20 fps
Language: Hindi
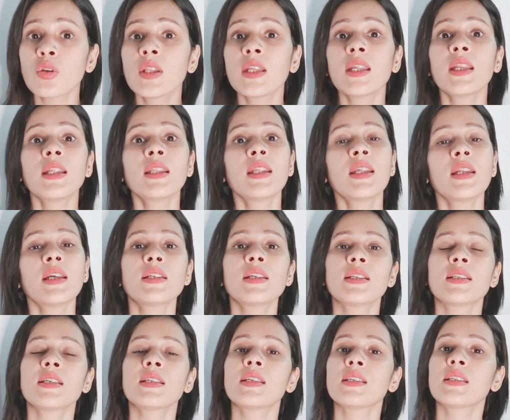तो धीरे धीरे
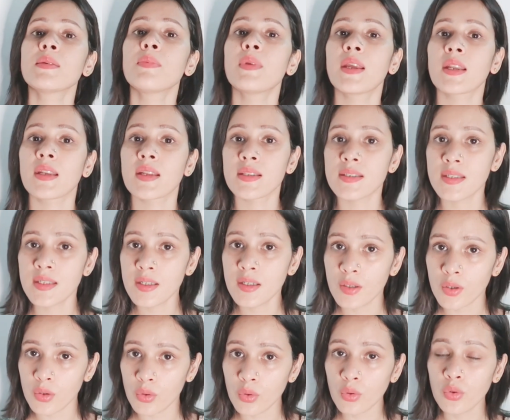जैसे जैसे प्रेगनेंसी
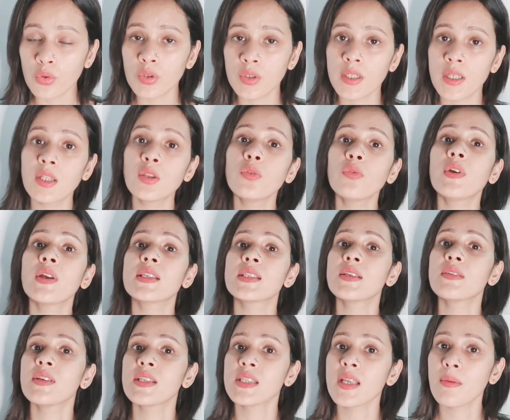ग्रो होती है तो
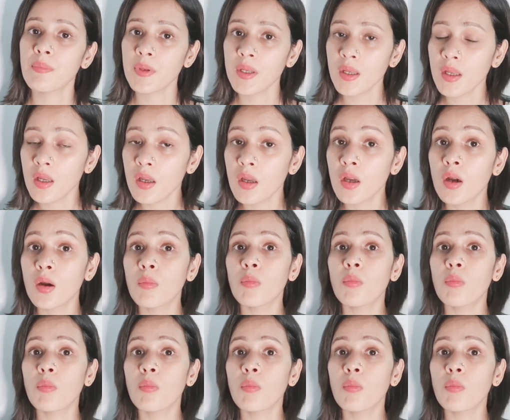वैसे वैसे आपकी